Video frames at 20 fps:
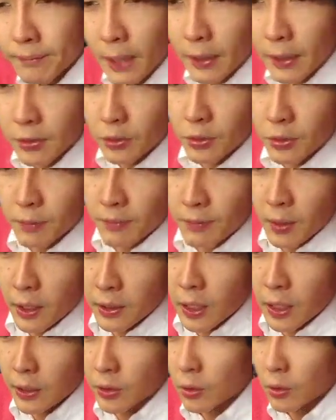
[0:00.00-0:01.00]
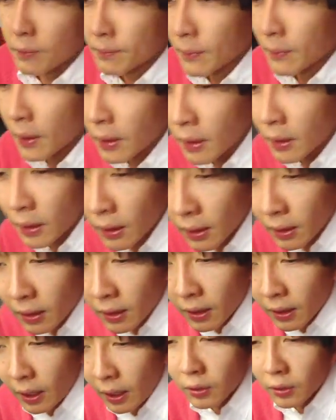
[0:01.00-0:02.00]
はい、はい、カット。
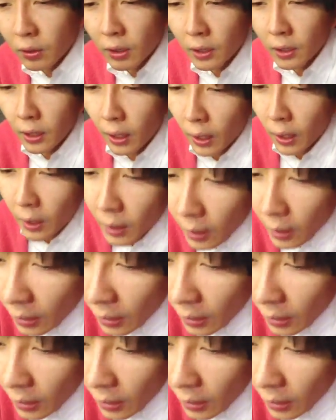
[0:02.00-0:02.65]
はい、これで、